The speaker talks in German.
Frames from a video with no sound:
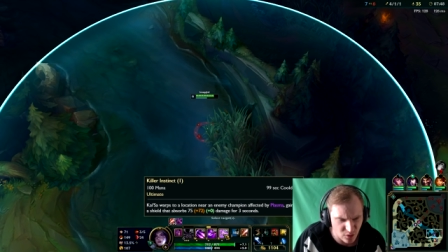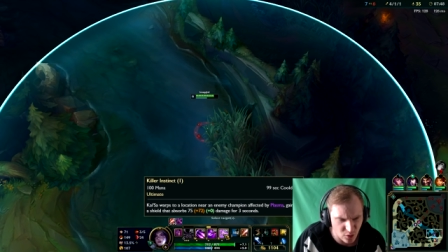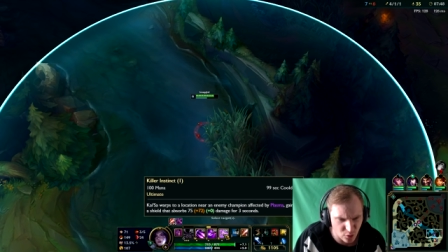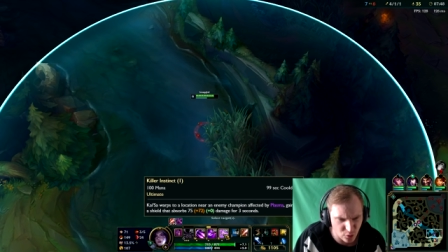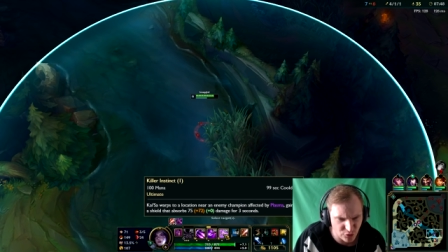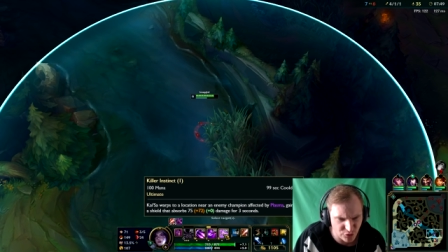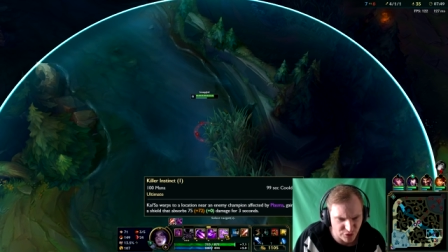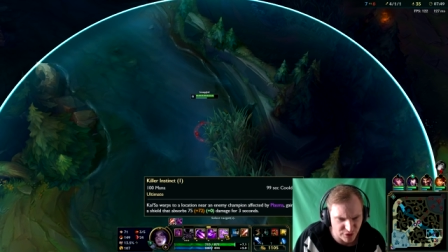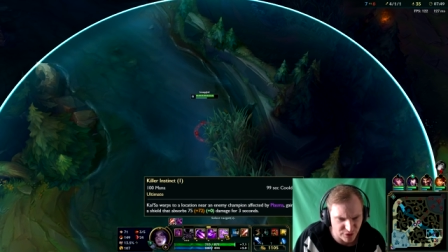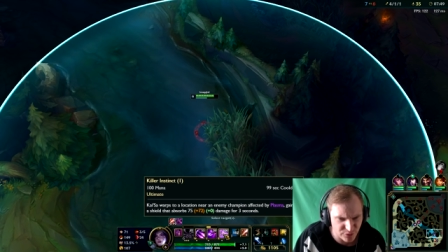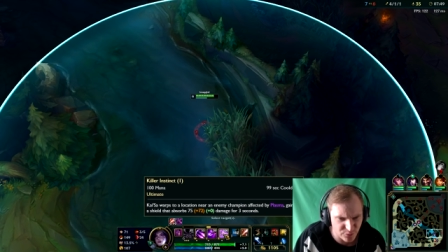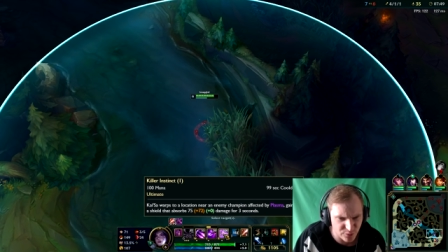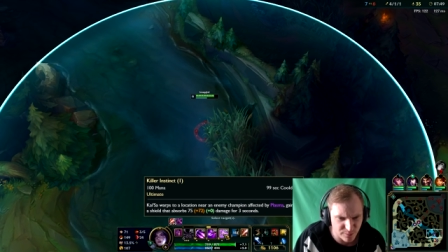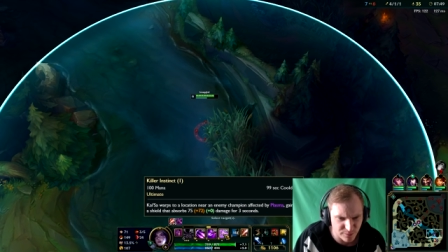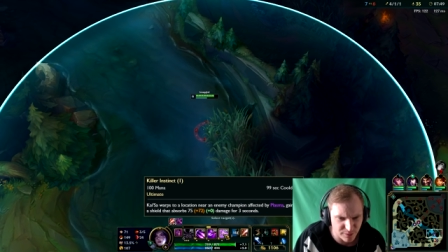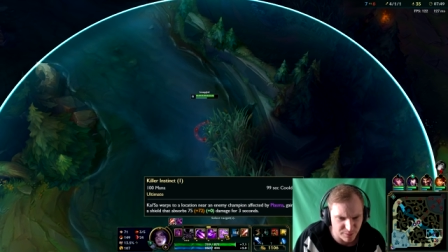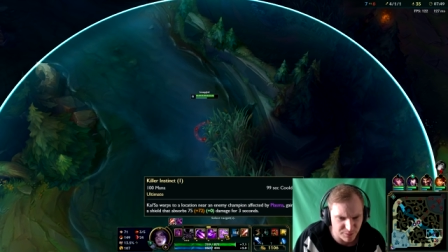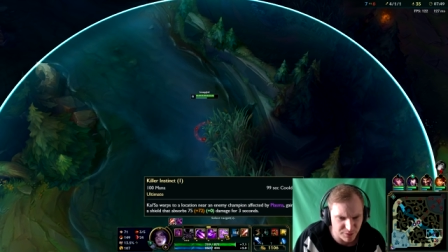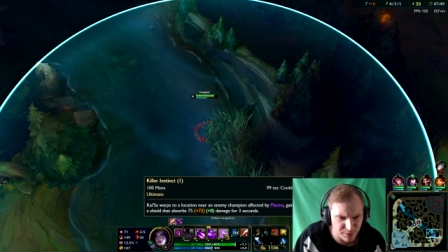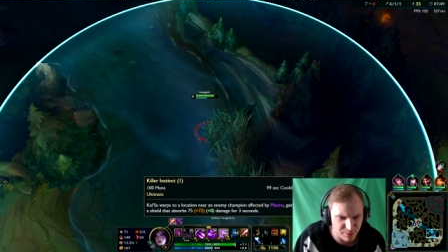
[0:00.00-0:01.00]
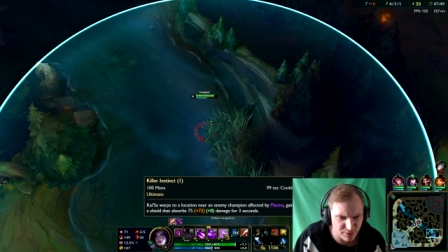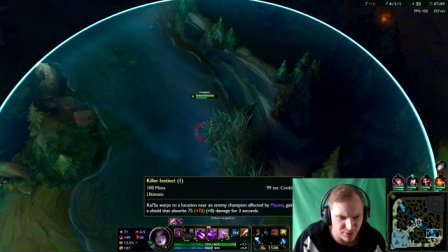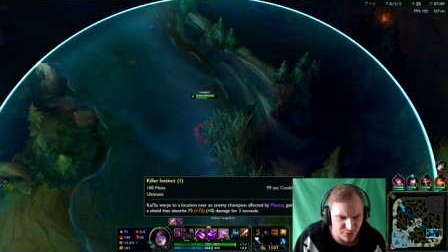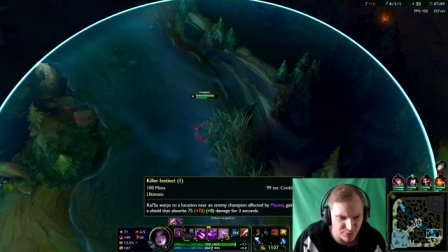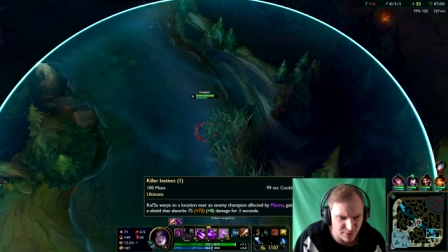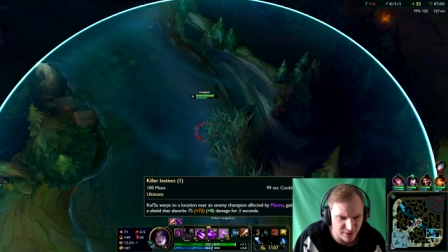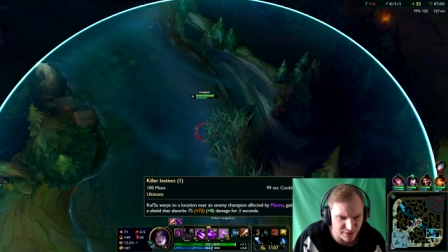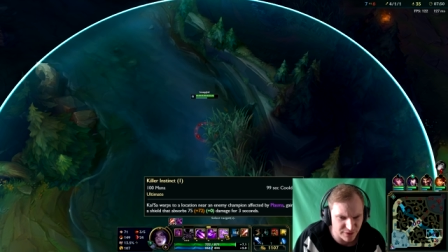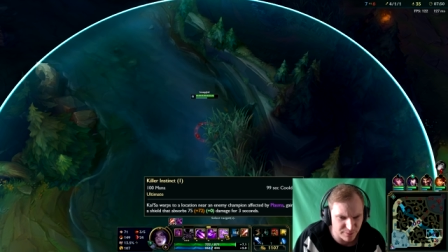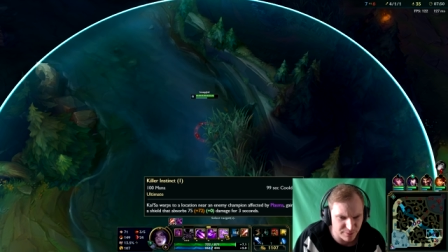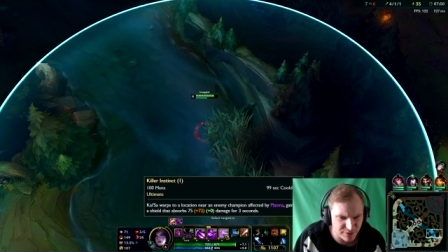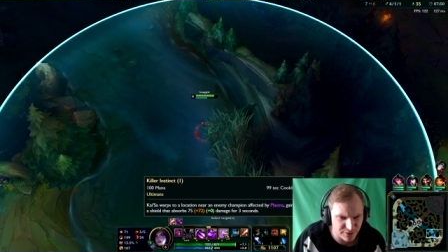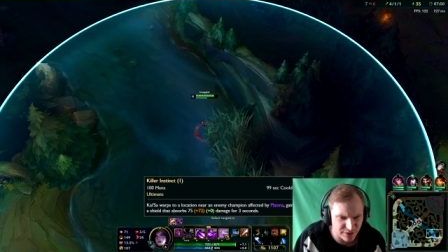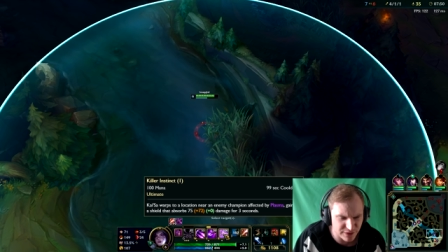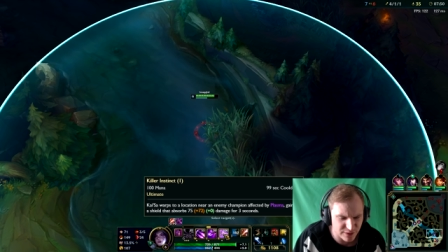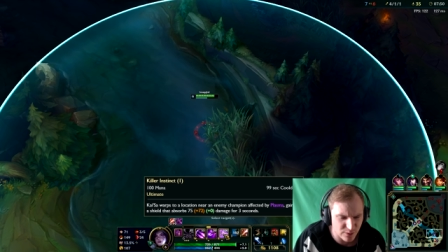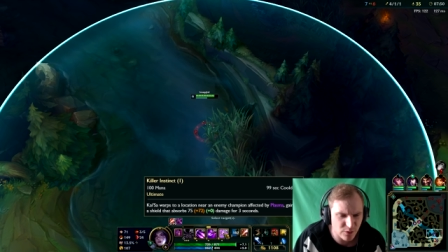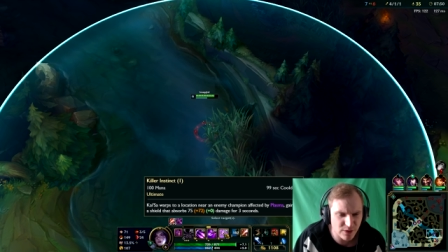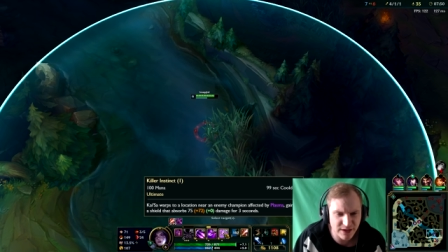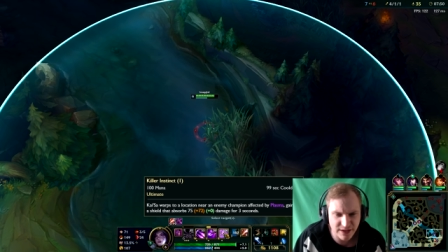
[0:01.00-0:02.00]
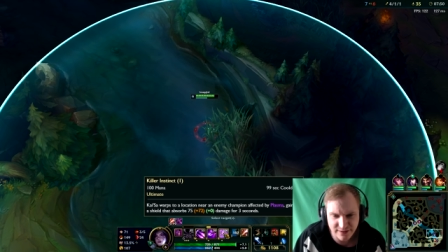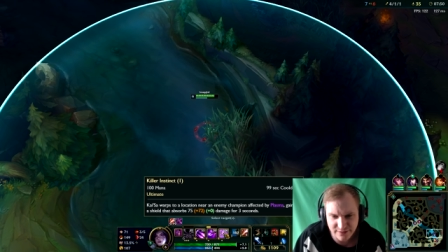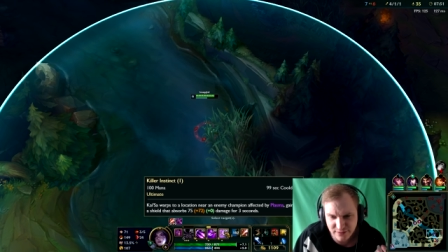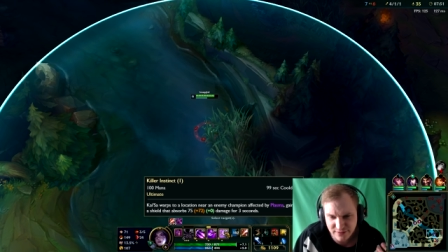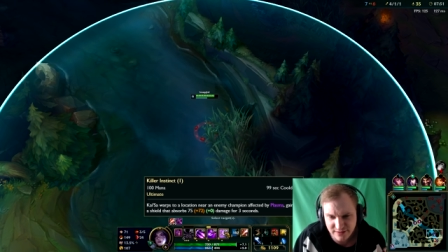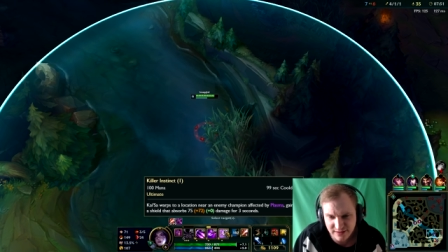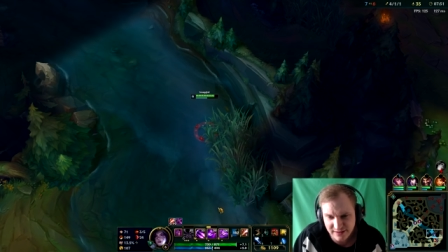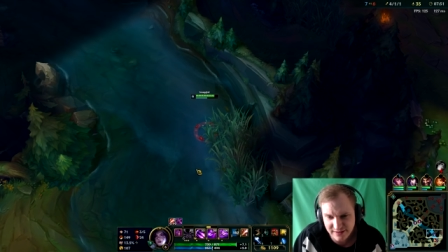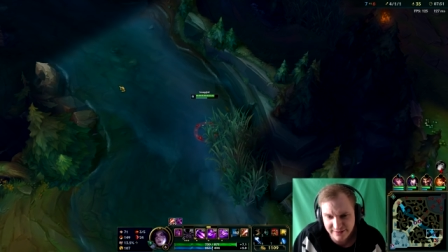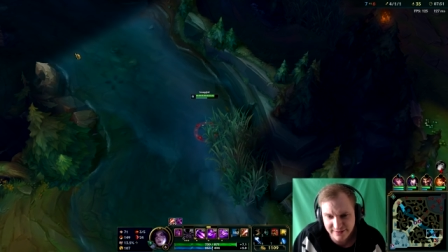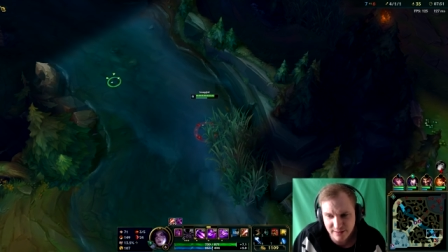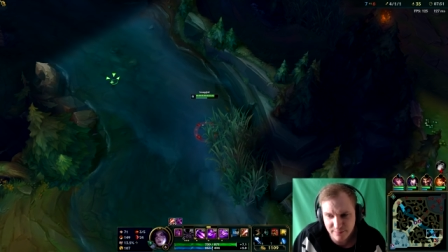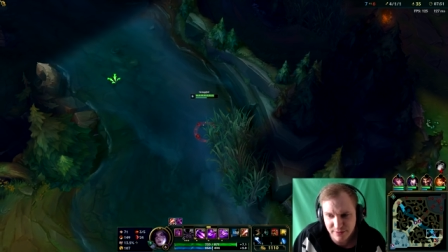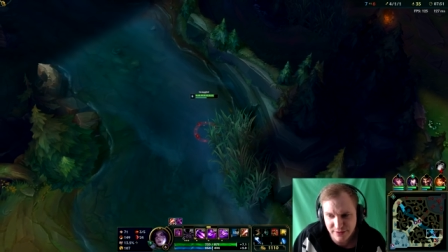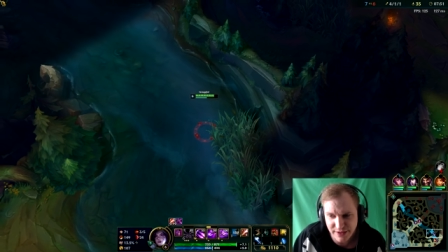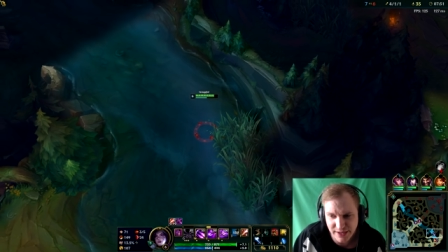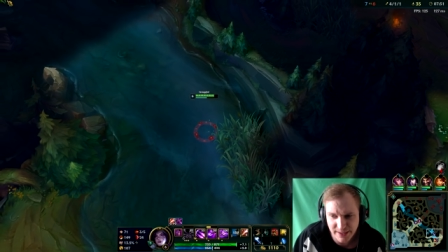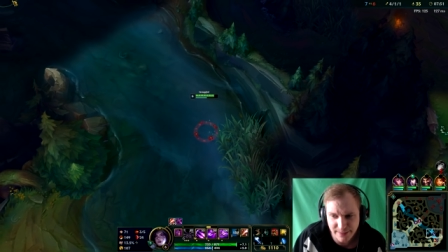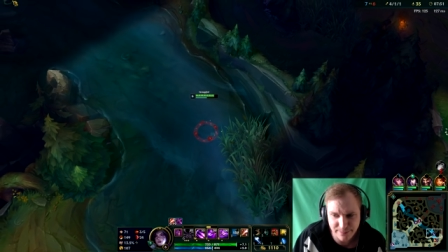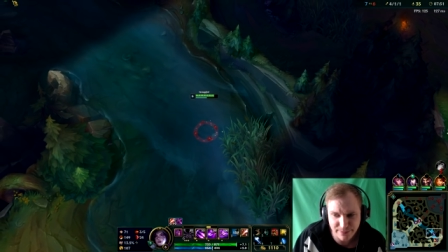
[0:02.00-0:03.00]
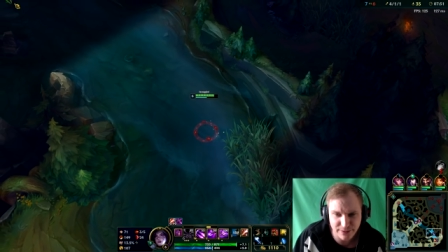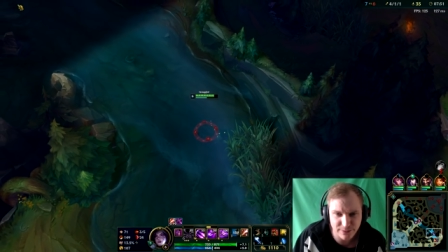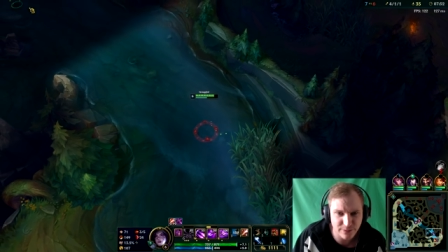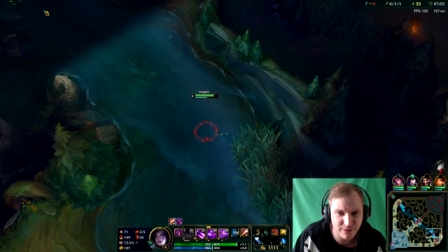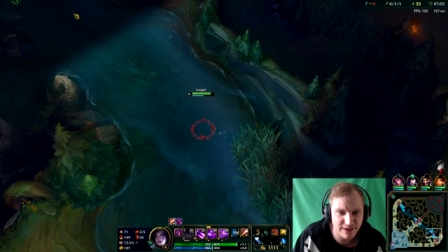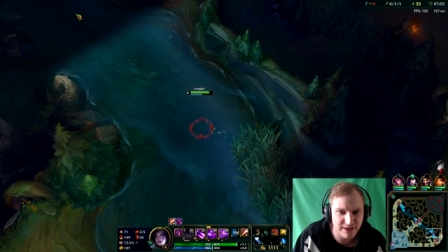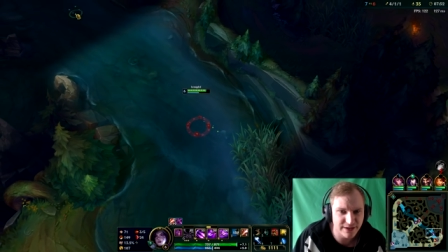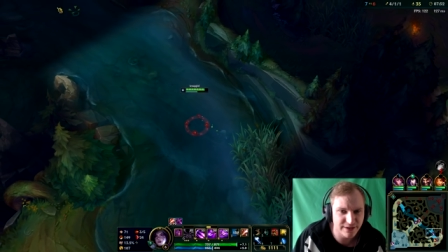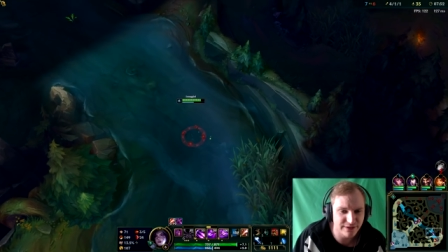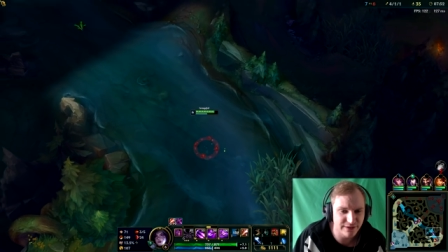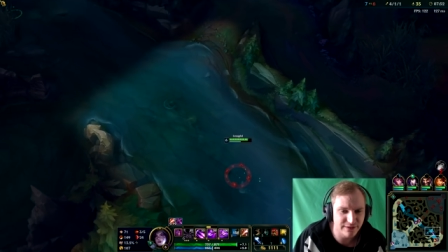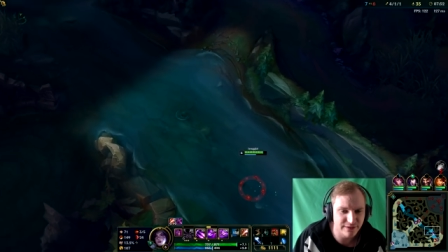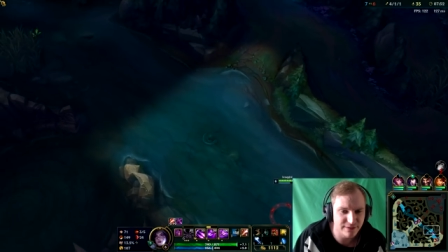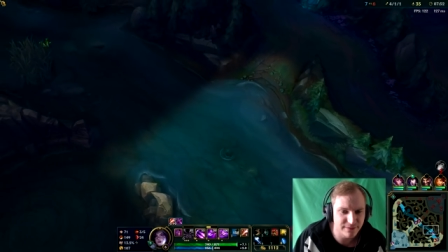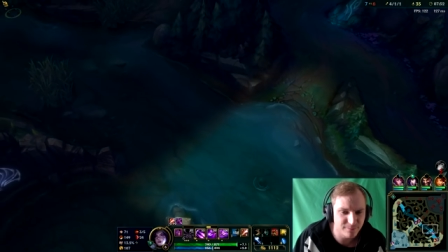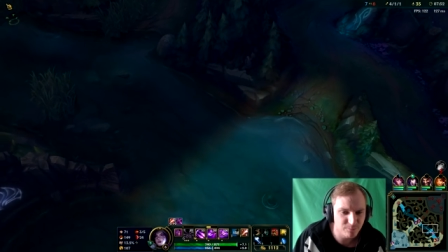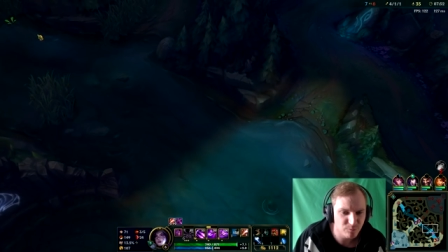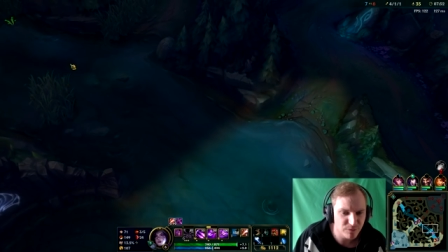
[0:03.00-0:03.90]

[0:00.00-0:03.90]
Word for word: Holy shit, 75 plus 72. Okay, also skaliert halt mit AP und AD, ne?